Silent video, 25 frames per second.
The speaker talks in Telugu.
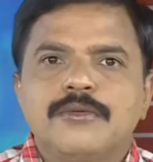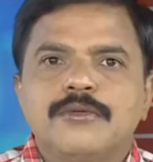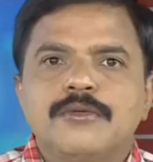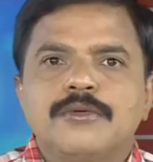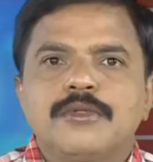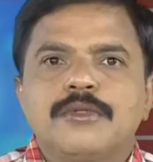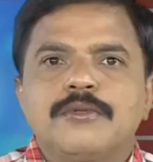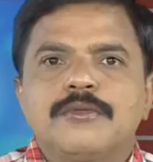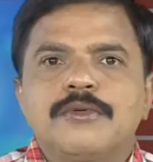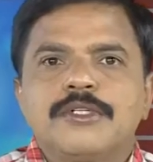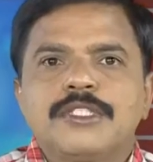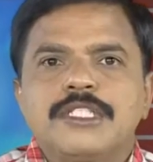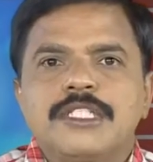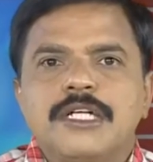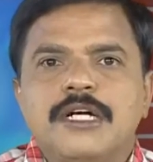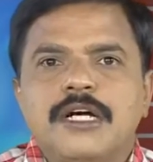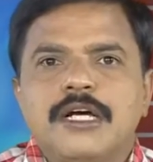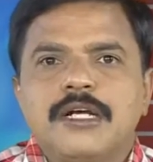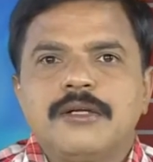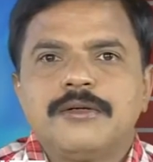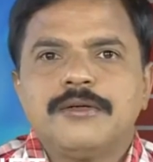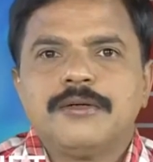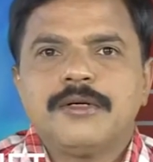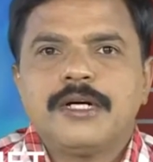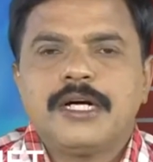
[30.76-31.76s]

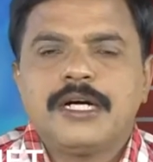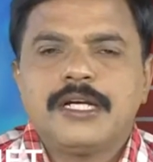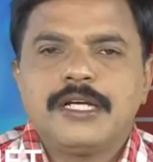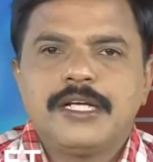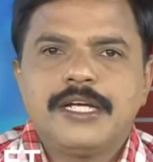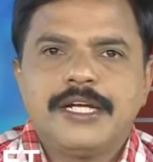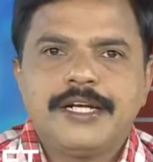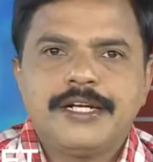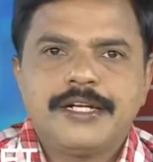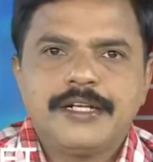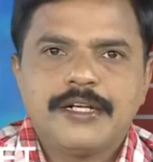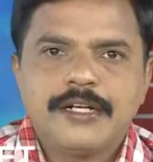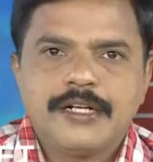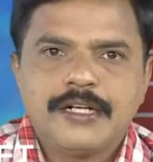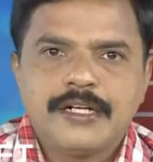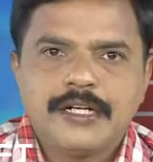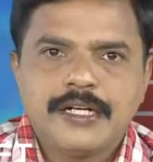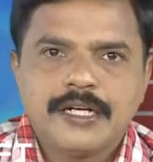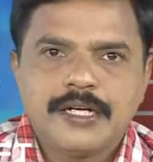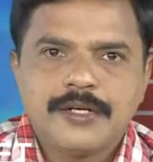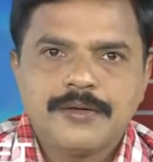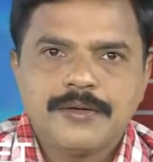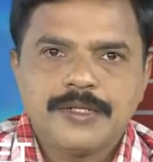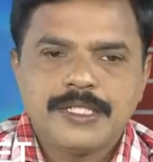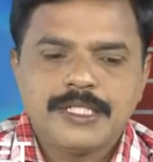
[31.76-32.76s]
ఉద్భుజాలు అని ఏటిని
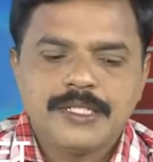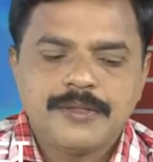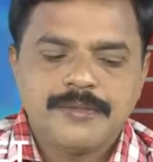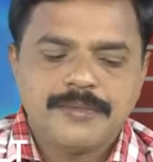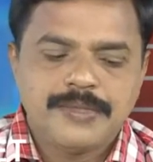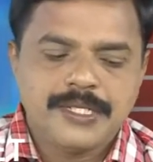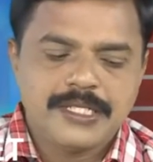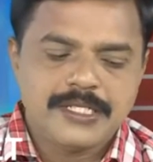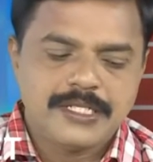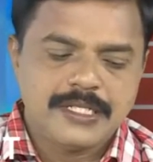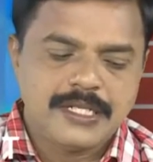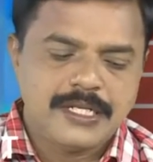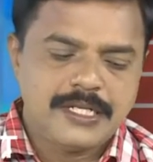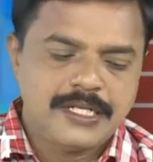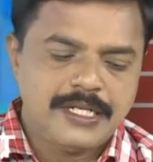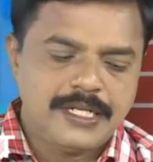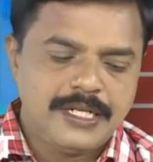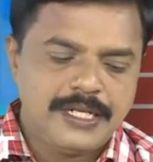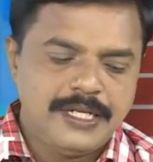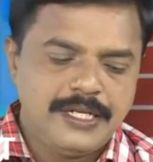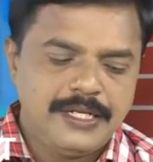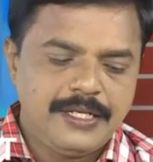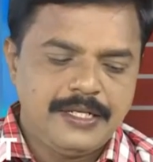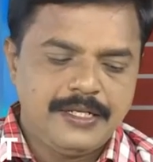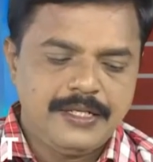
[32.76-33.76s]
అంటారు అని చెప్పేసి
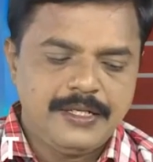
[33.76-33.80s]
అంటే